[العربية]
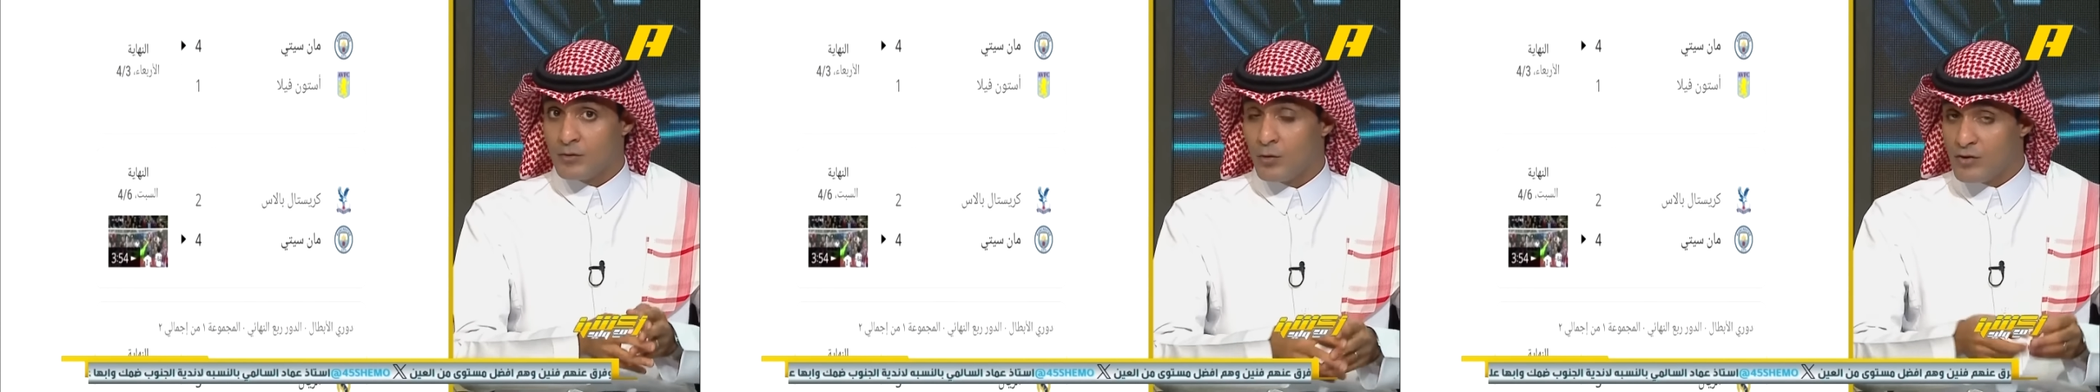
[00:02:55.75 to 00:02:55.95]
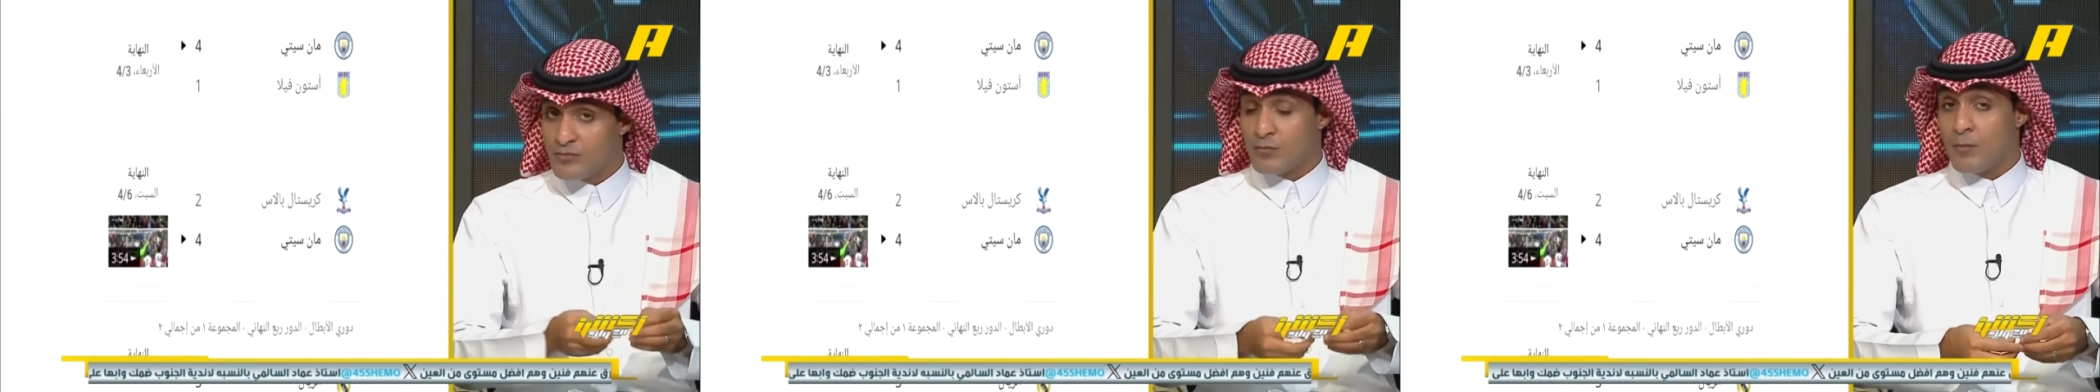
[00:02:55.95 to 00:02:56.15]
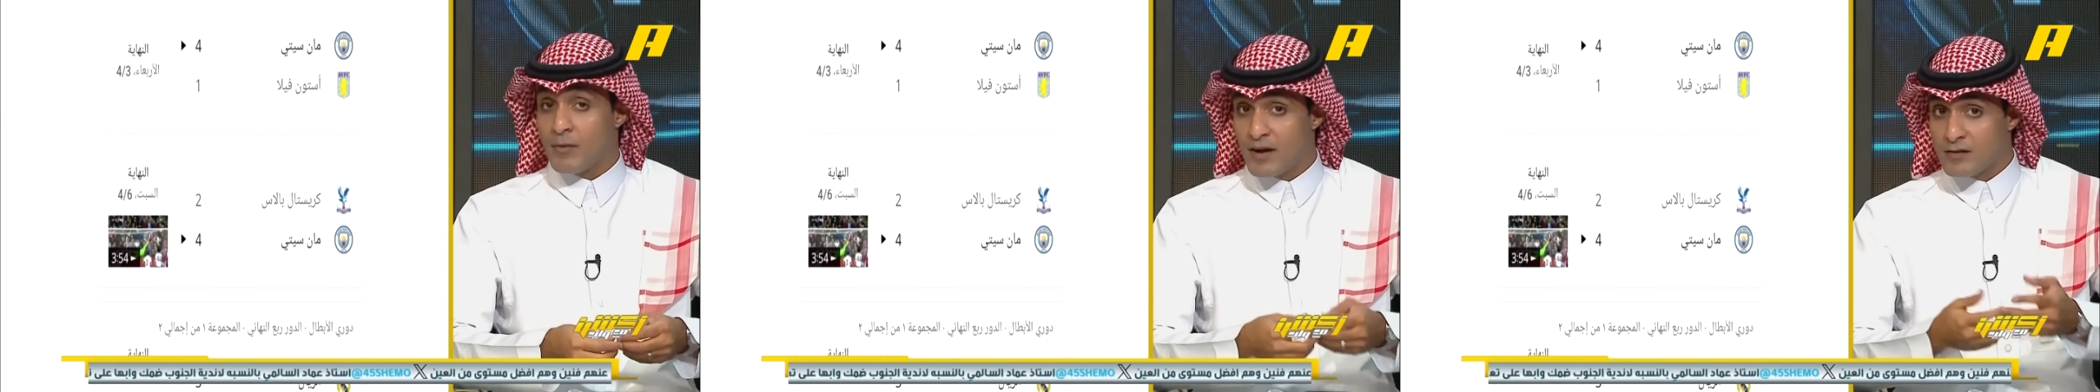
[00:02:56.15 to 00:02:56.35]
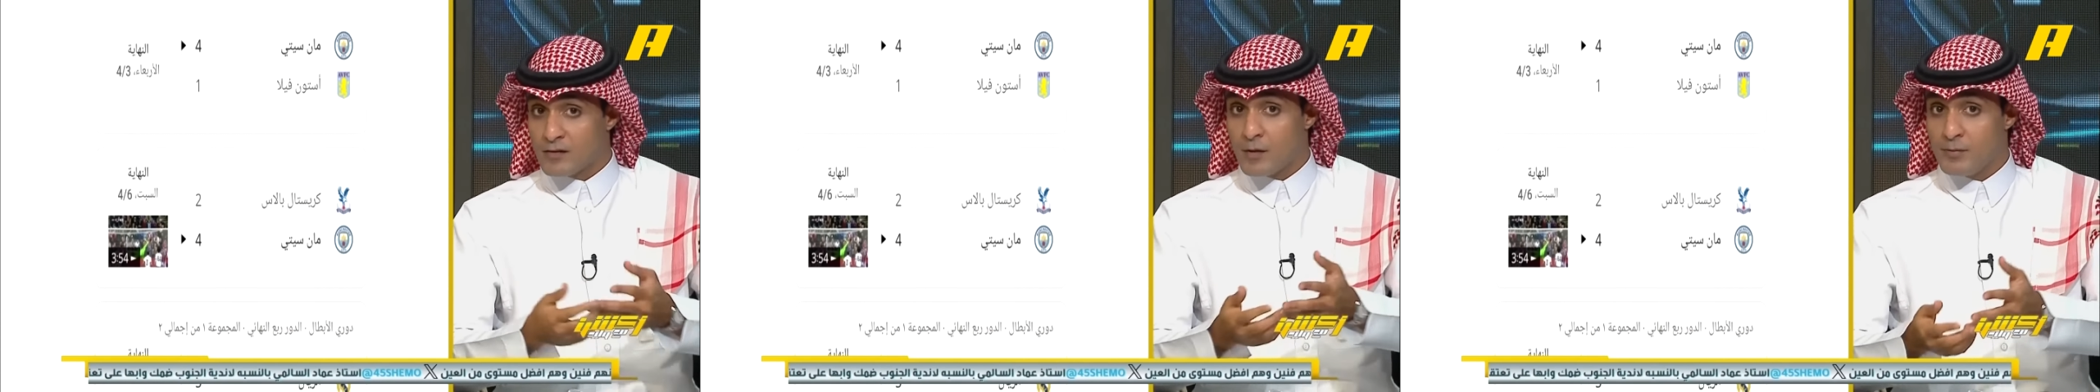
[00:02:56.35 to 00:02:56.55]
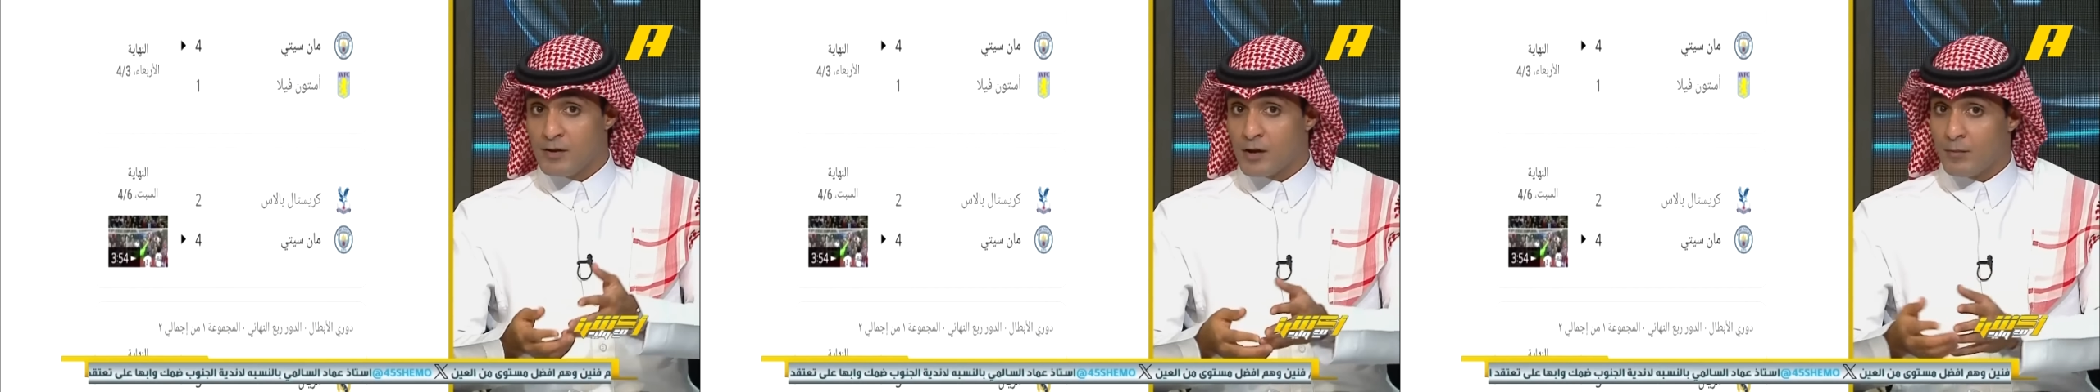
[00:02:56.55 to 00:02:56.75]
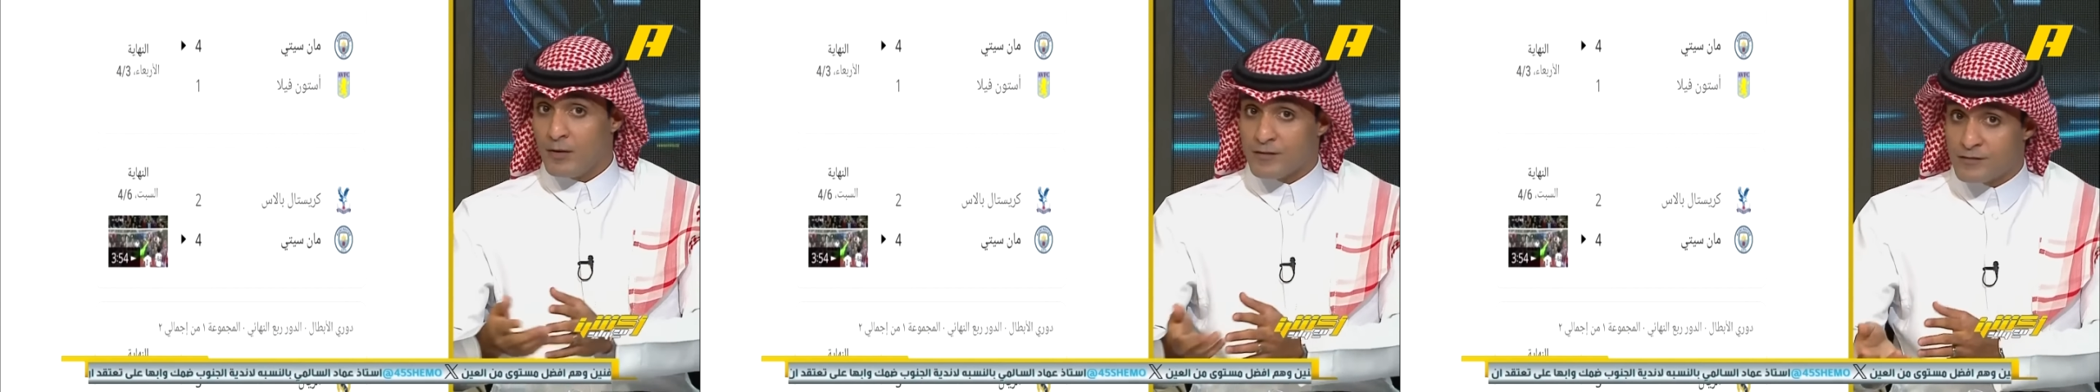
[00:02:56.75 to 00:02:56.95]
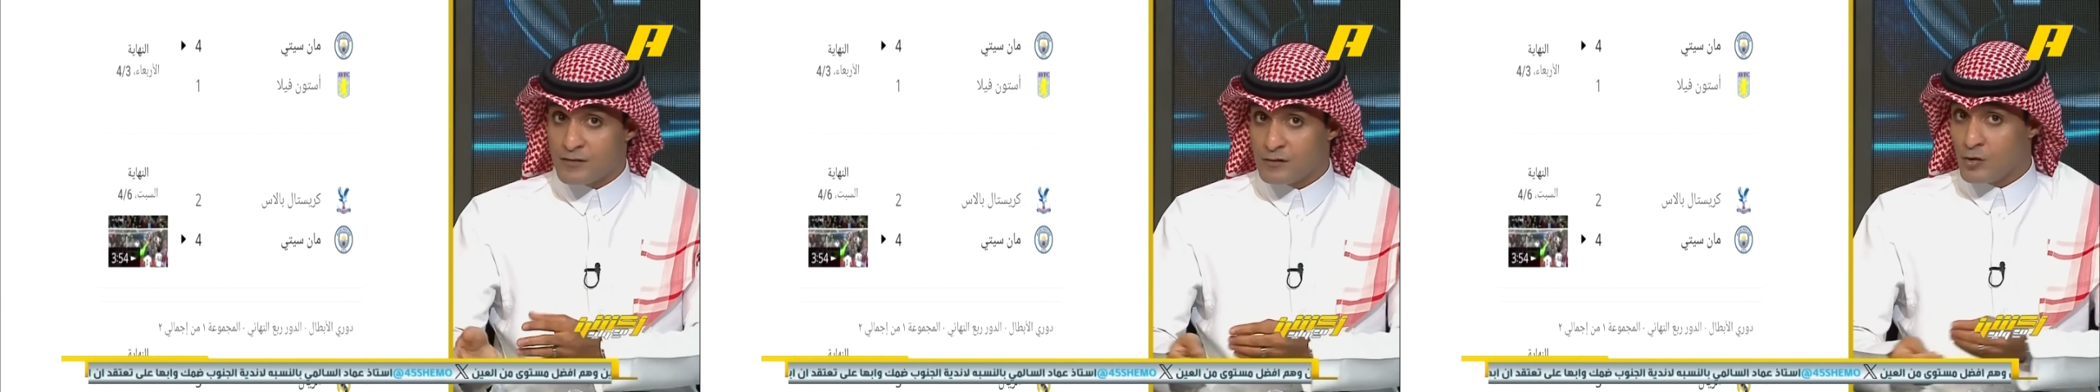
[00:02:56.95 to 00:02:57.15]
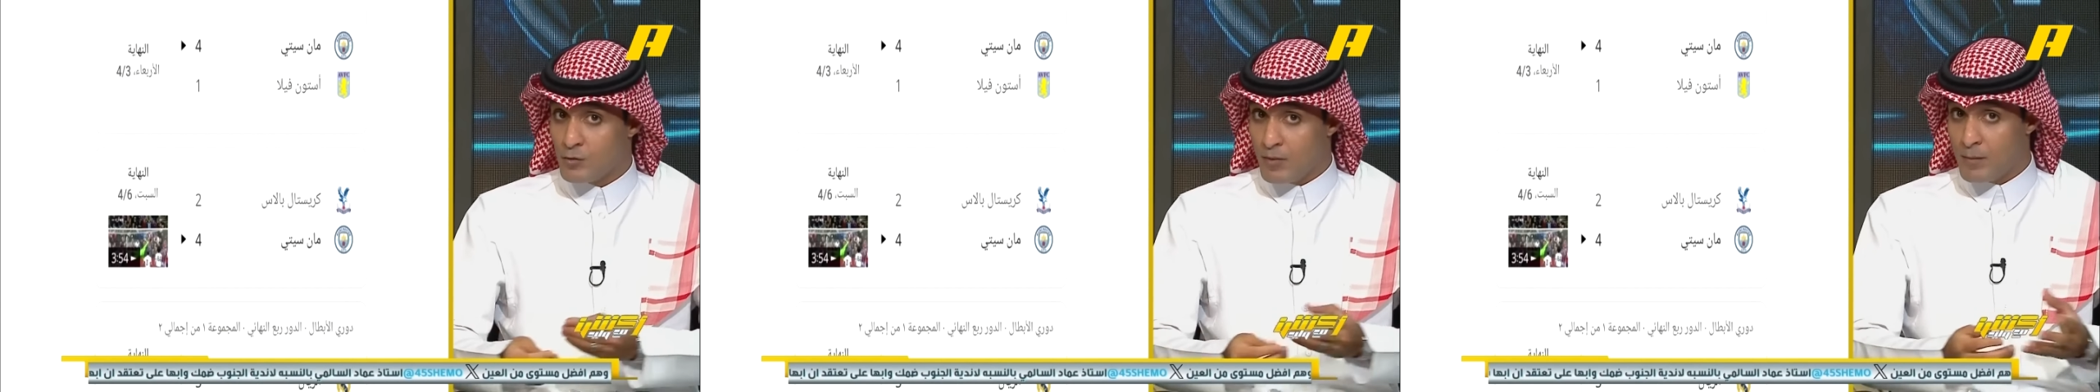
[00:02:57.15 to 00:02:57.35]
يواجه مباريات كبيره مع
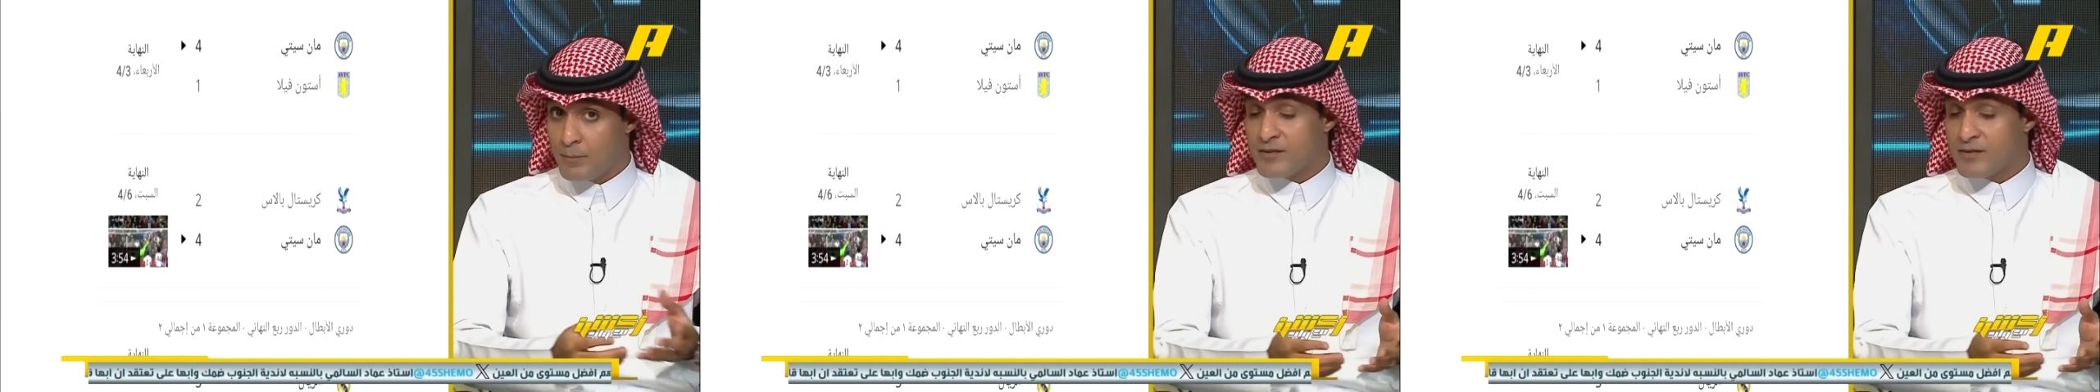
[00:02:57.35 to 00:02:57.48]
السيتي ومع